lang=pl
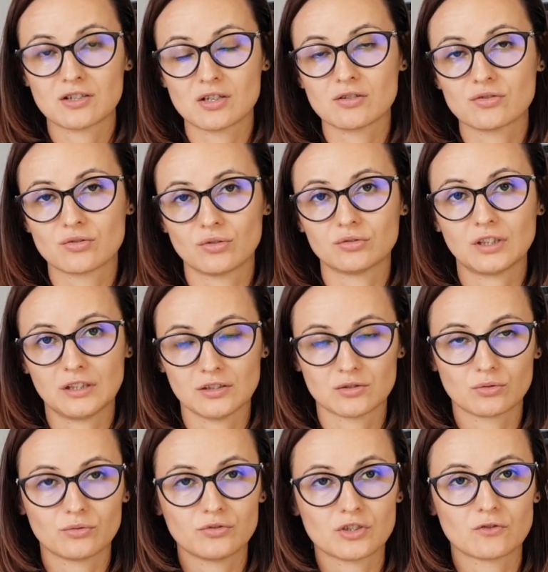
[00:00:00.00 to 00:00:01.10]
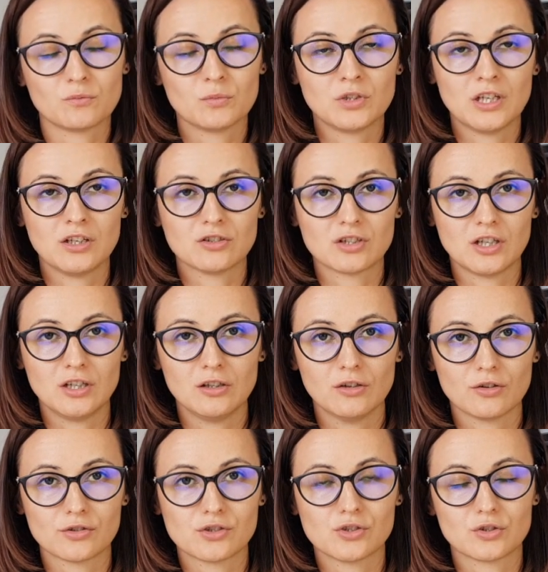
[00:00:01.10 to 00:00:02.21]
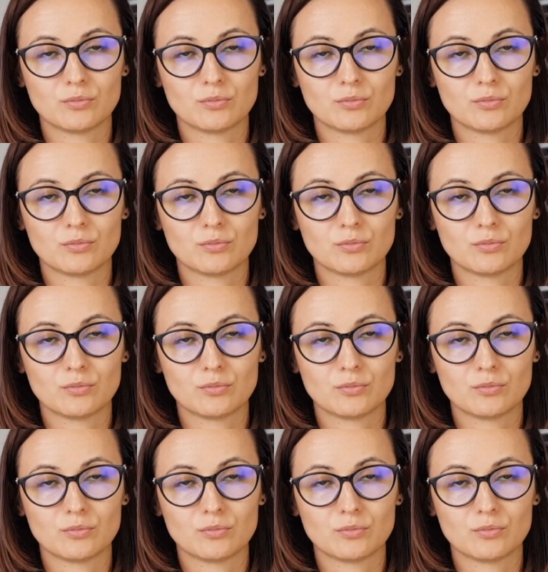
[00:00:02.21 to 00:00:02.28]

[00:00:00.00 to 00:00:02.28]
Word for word: Często ona jest również w mniejszej ilości,